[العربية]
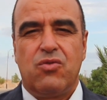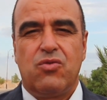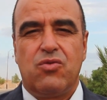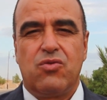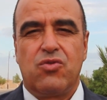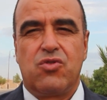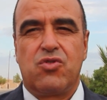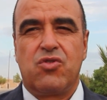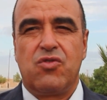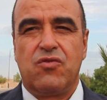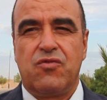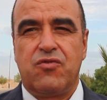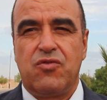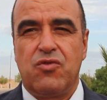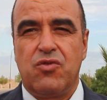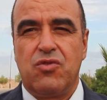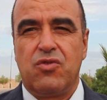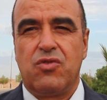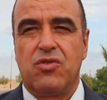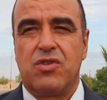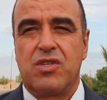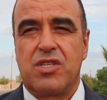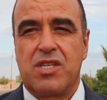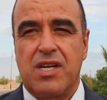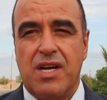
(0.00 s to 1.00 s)

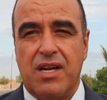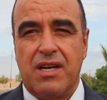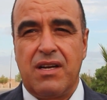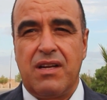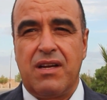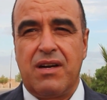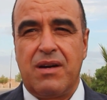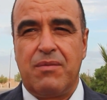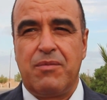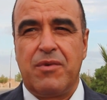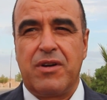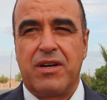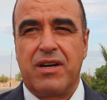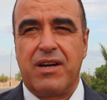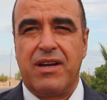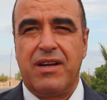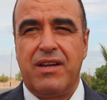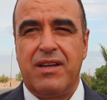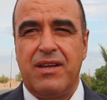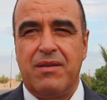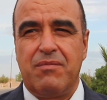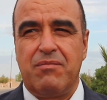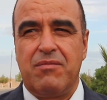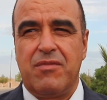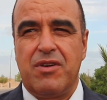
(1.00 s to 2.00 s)
ونشوفوا ان شاء الله الرحمن
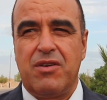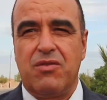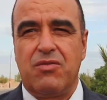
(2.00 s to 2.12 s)
الرحيم